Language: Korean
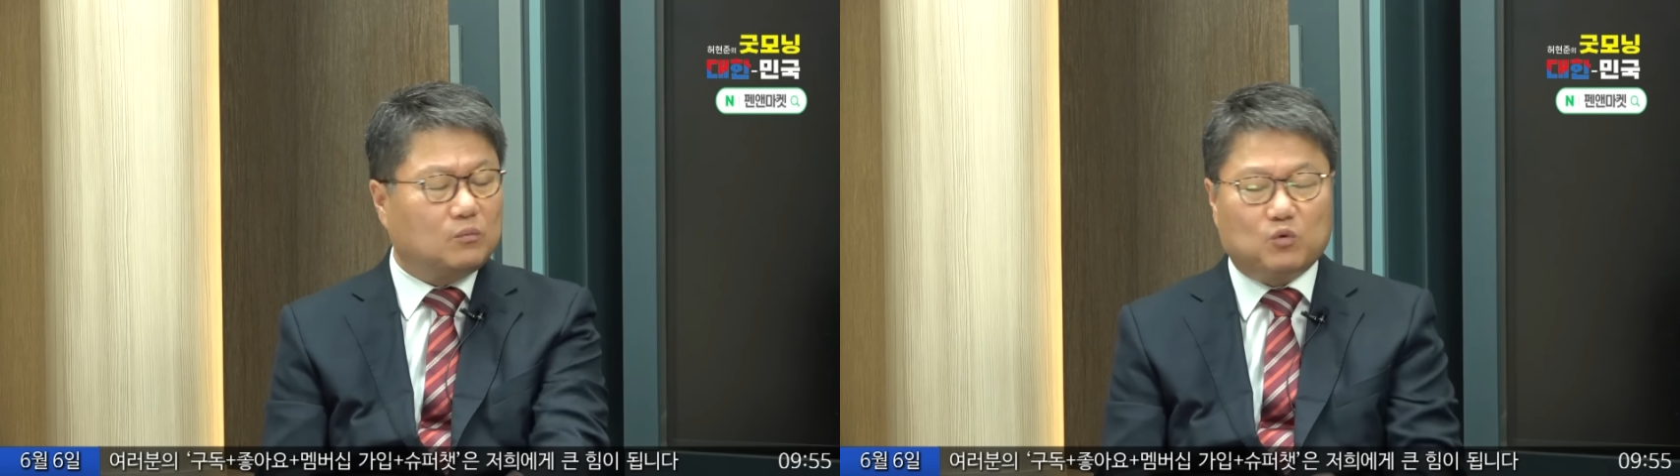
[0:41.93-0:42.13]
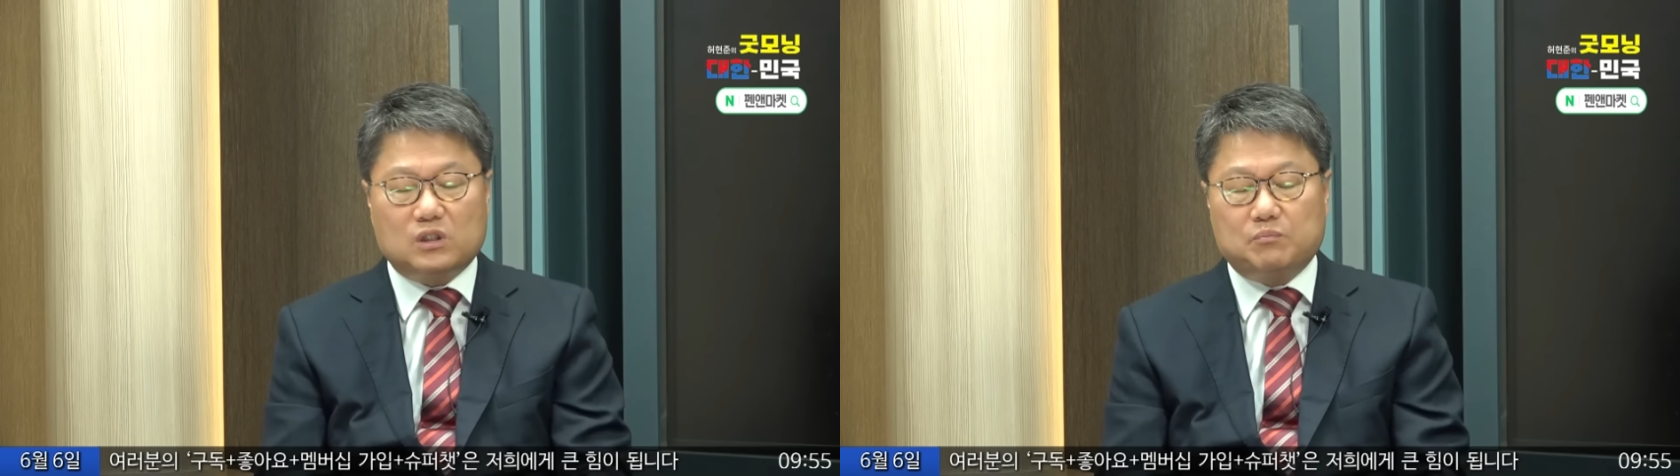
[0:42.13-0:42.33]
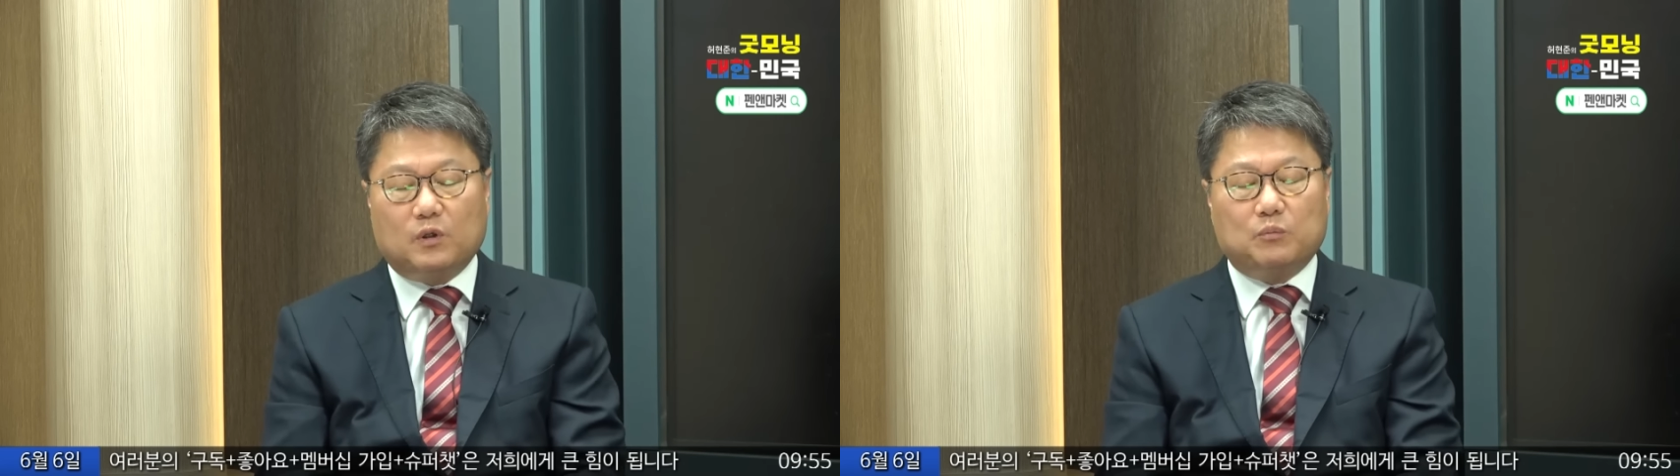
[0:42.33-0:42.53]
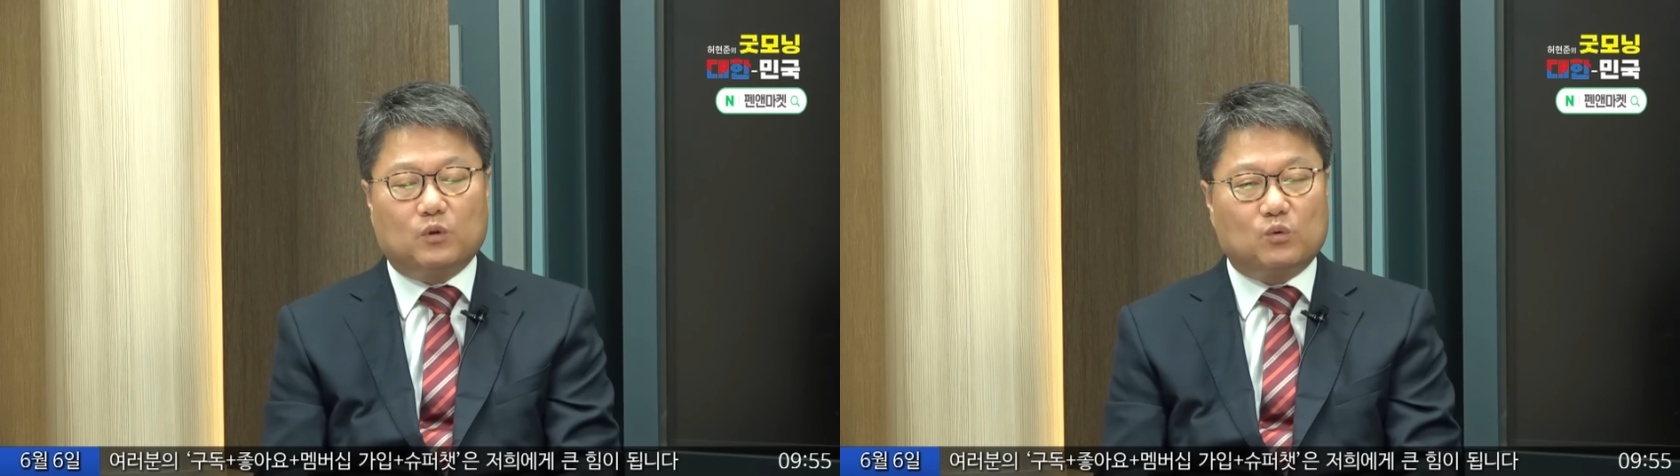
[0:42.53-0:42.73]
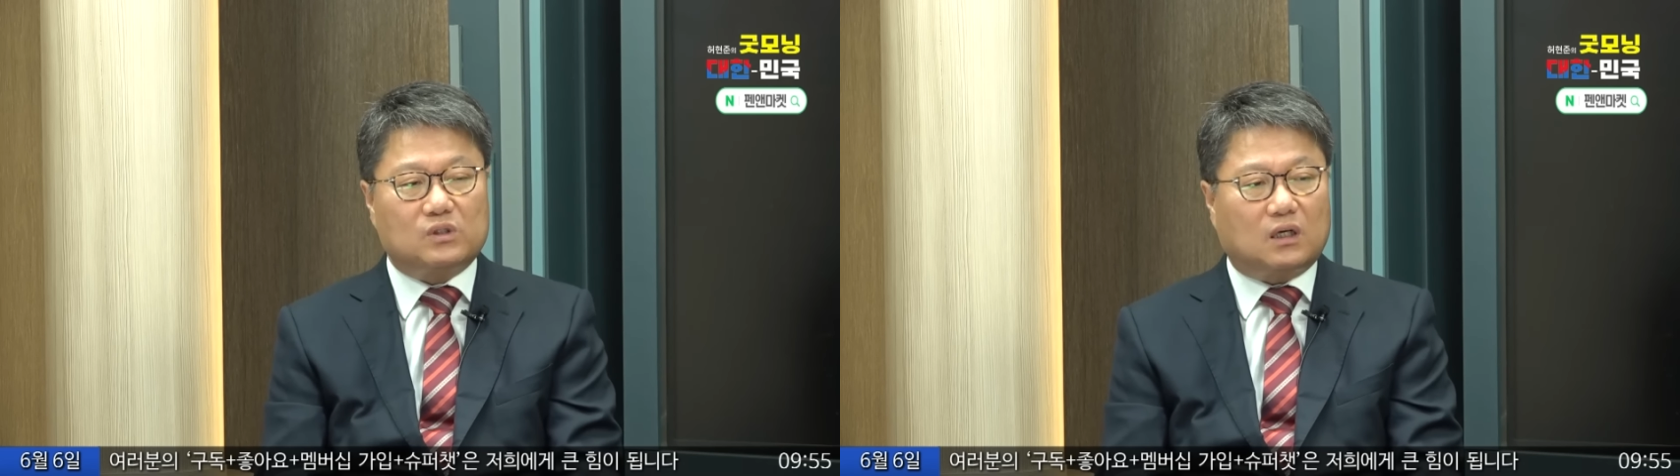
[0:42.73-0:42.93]
뭐 예. 심평
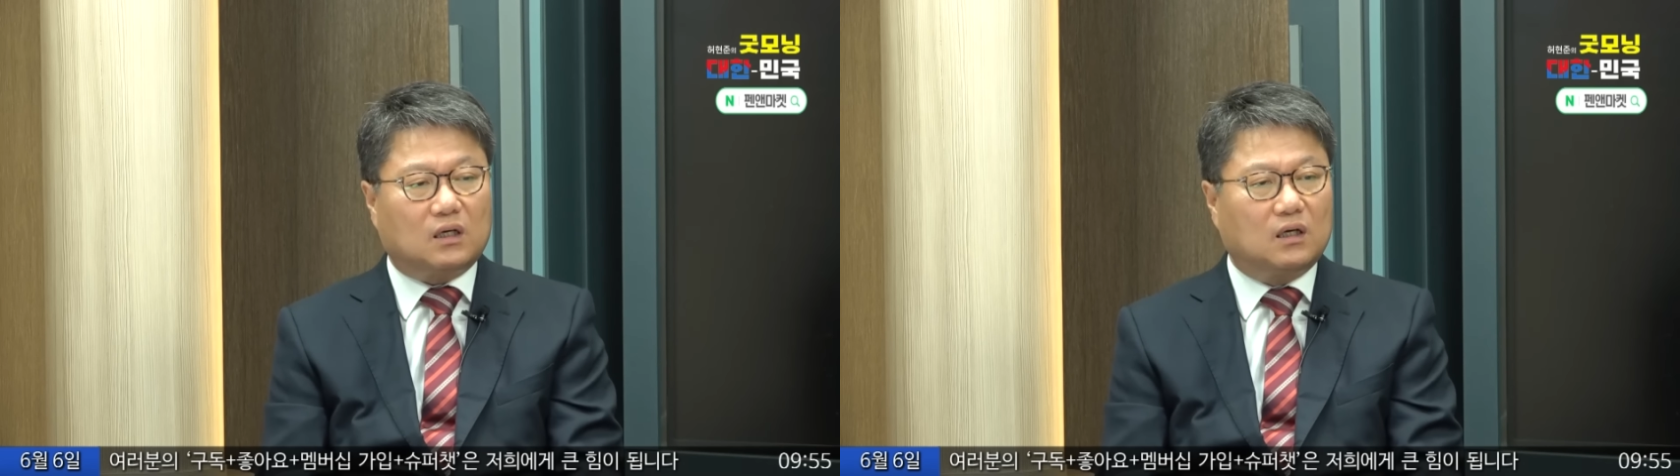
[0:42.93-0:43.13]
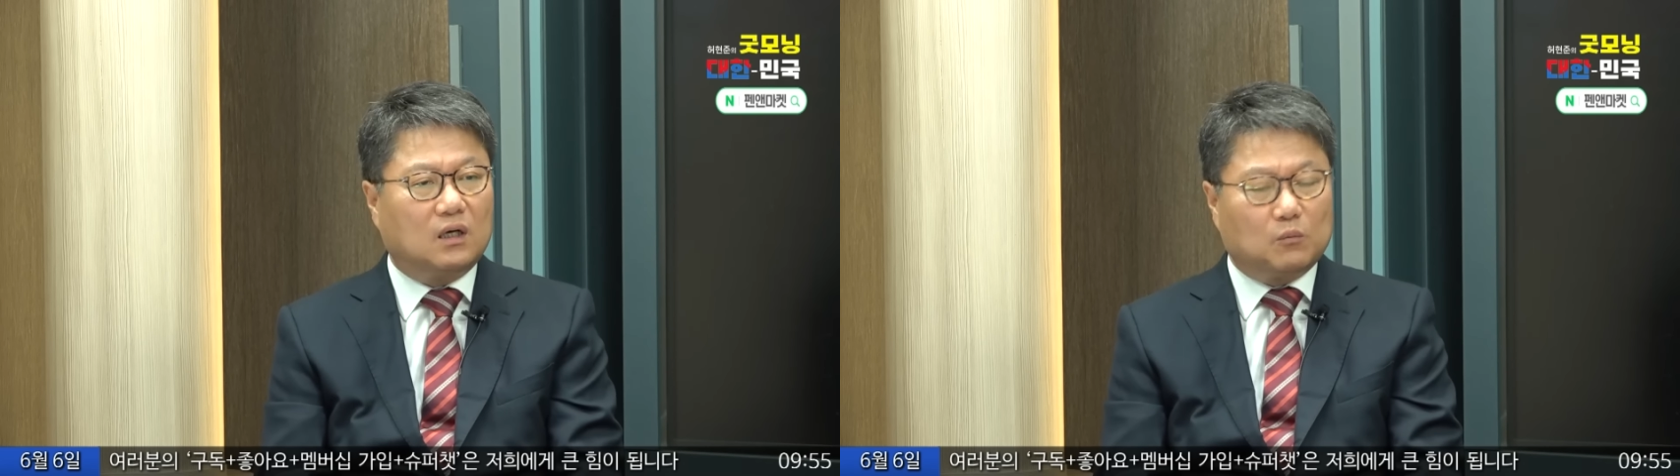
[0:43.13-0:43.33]
변호사가